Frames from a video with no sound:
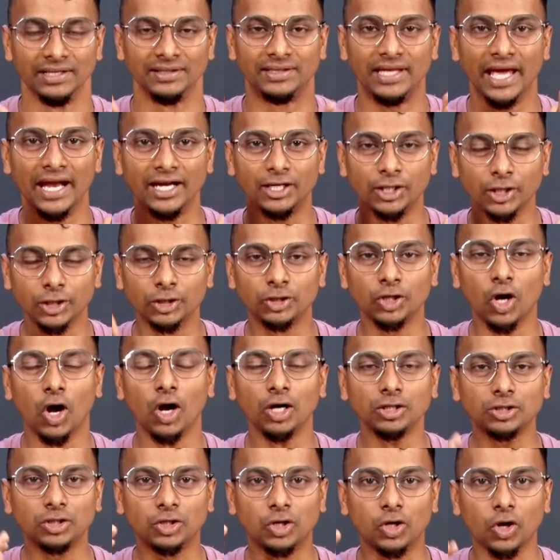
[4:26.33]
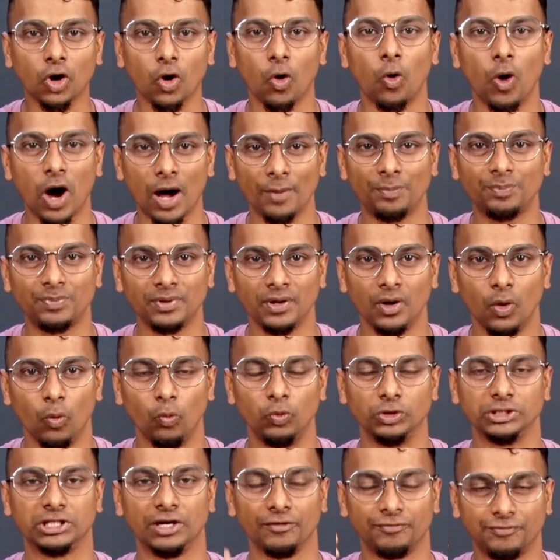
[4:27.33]
தே டிட் நாட் க்ரோ அப்
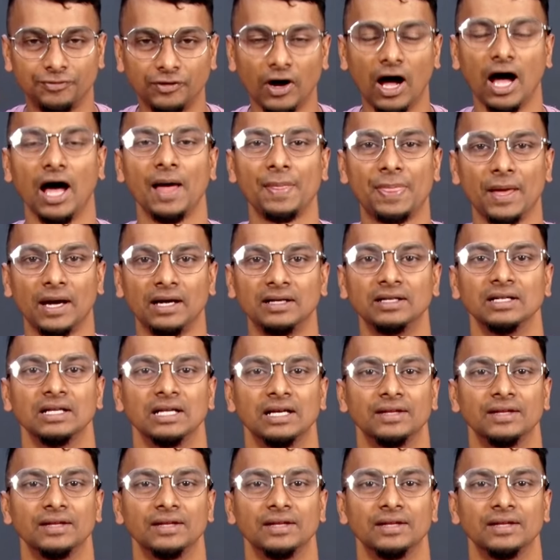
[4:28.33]
வித் அ ஃபாதர்